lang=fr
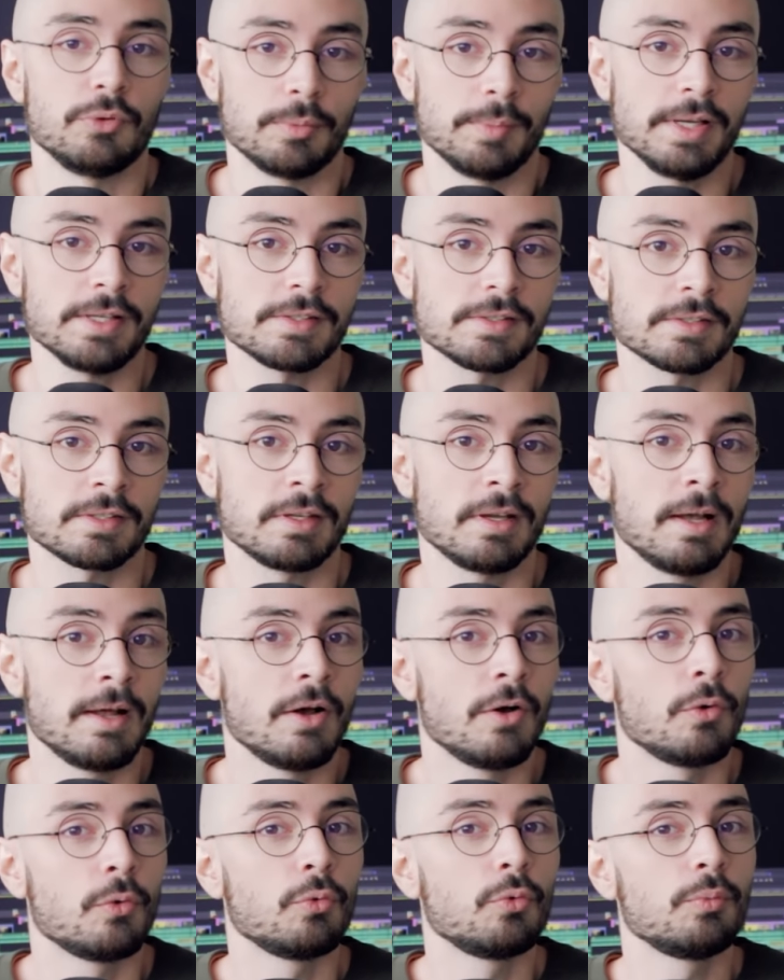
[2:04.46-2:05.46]
biomasse,
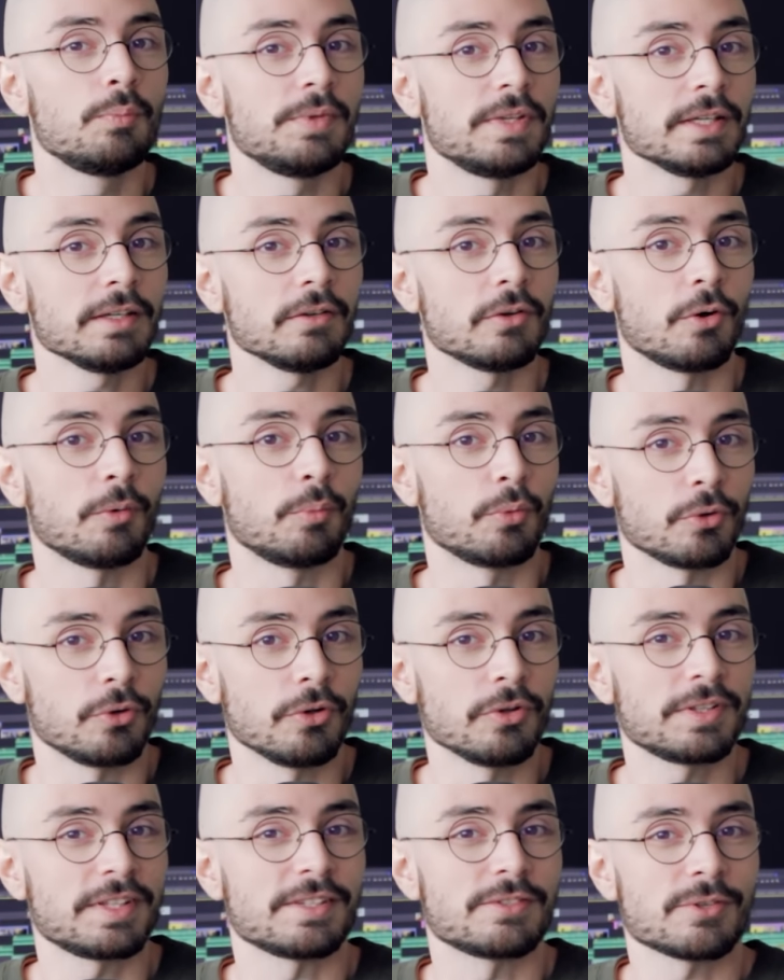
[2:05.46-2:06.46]
ou bien en
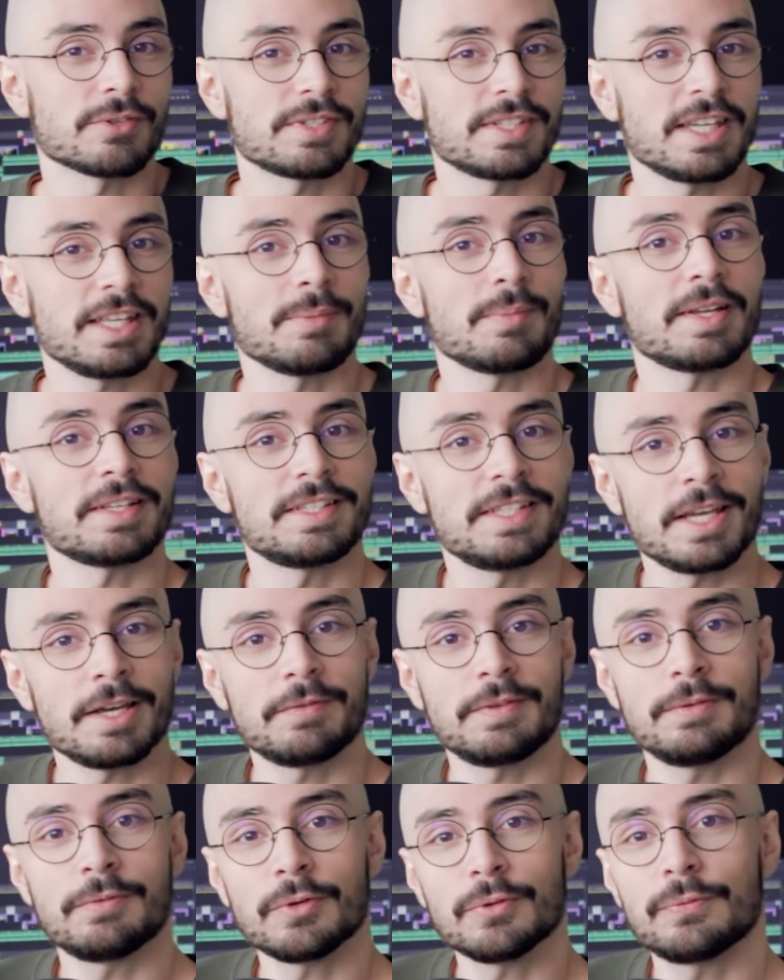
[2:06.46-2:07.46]
brûlant des anciennes matières
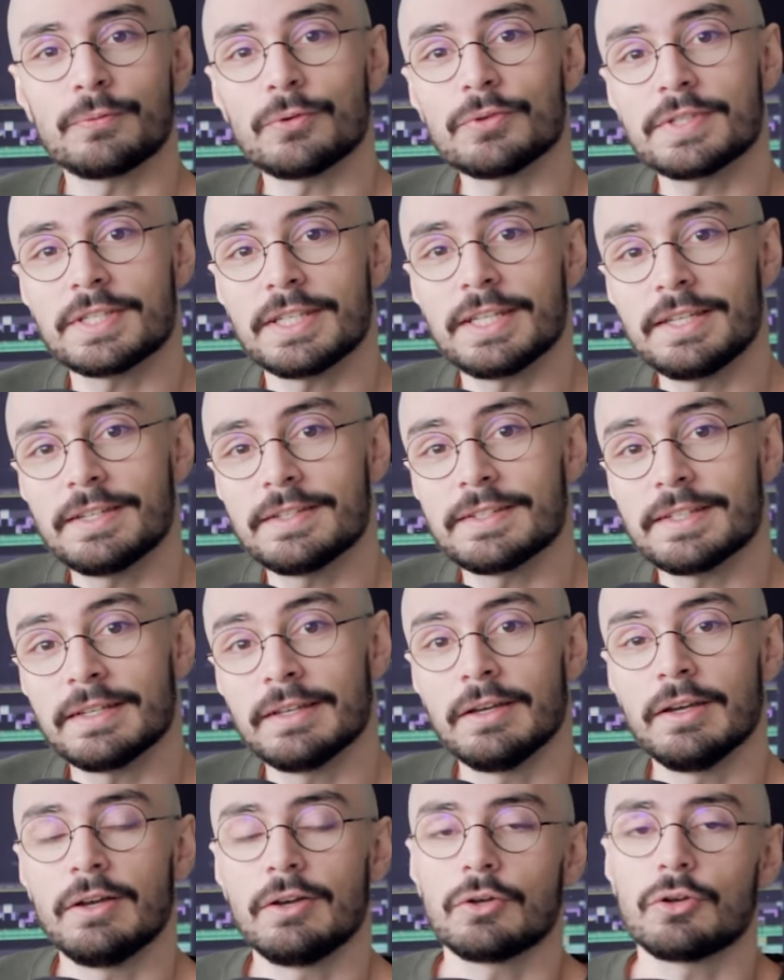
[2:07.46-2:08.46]
vivantes fossilisées,
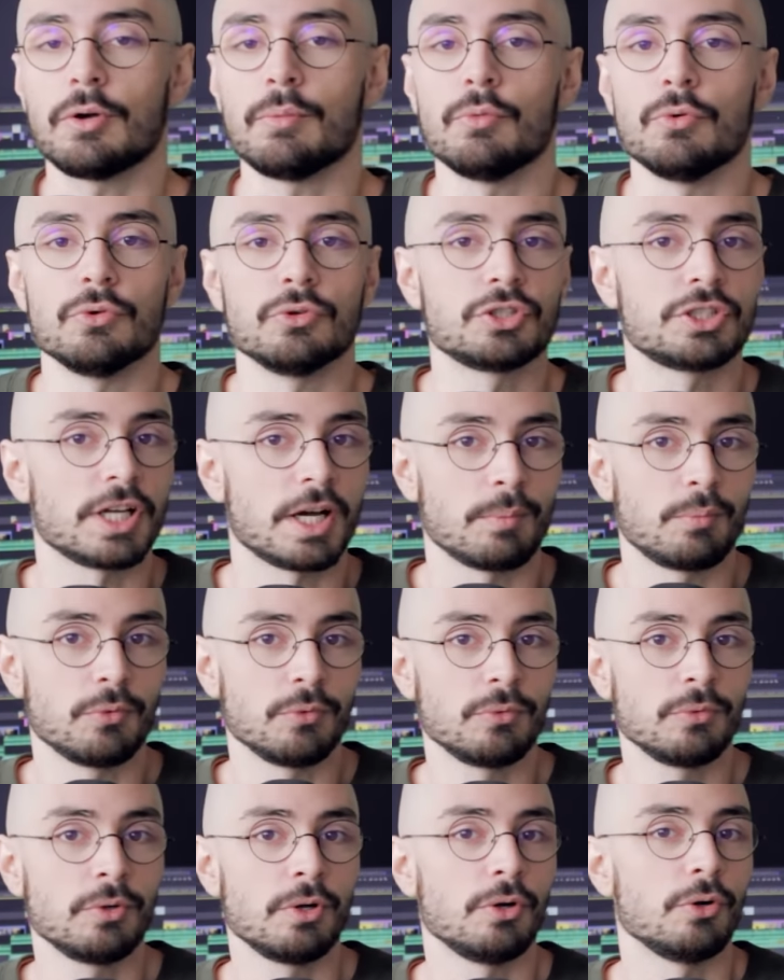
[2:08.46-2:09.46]
comme le
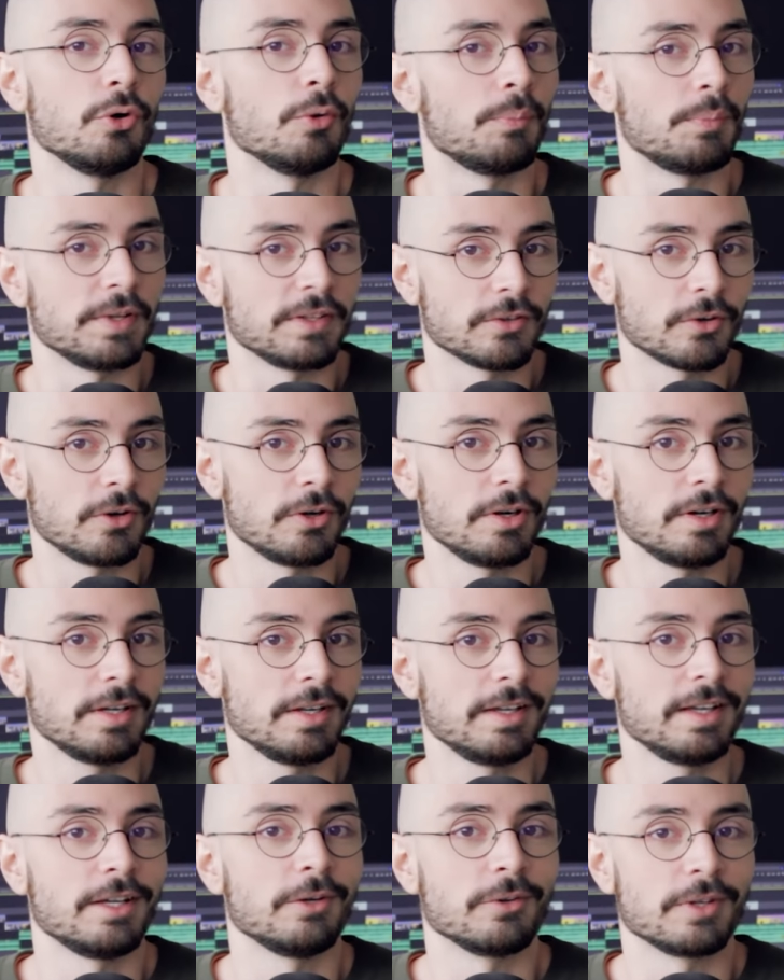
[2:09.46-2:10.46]
charbon, le pétrole
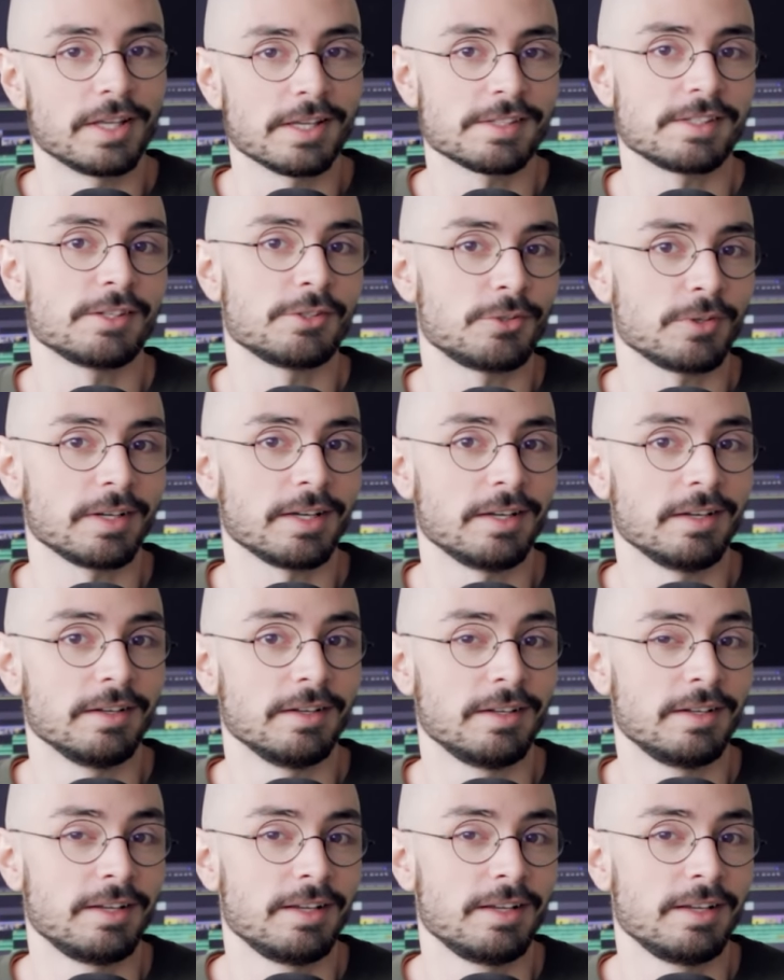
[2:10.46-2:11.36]
et le gaz naturel.